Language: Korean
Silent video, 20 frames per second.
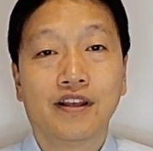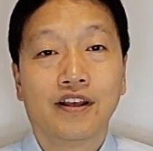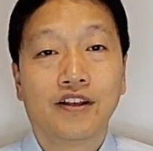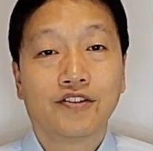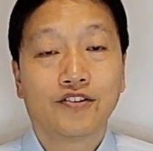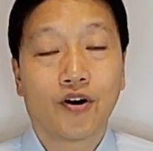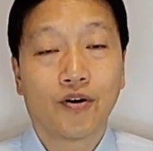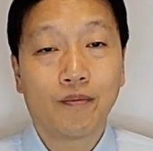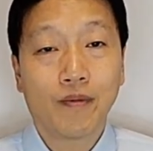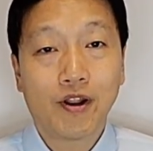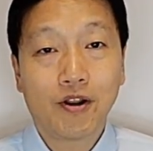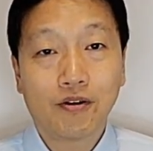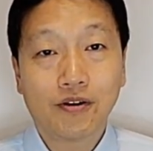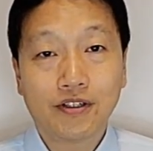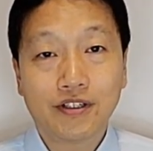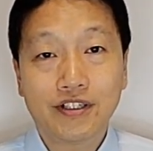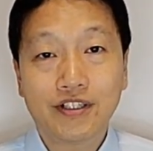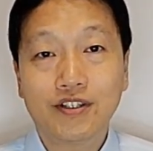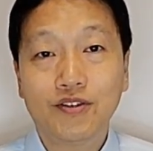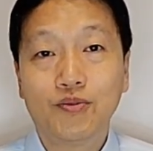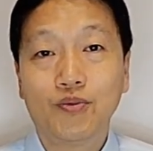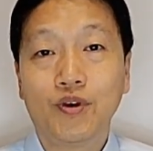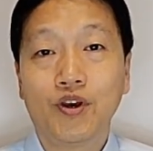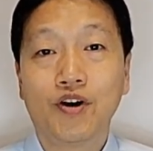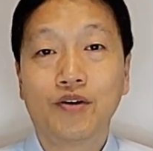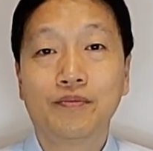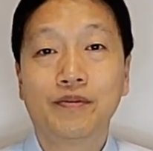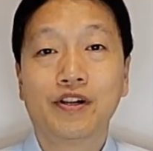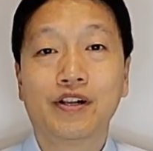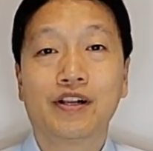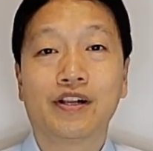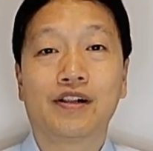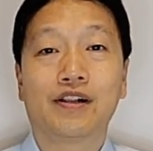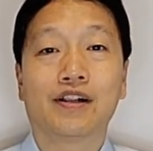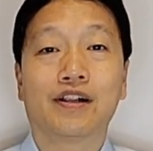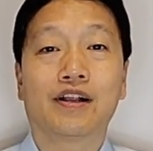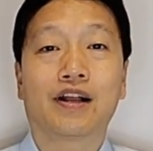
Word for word: 정말로 큰 위험을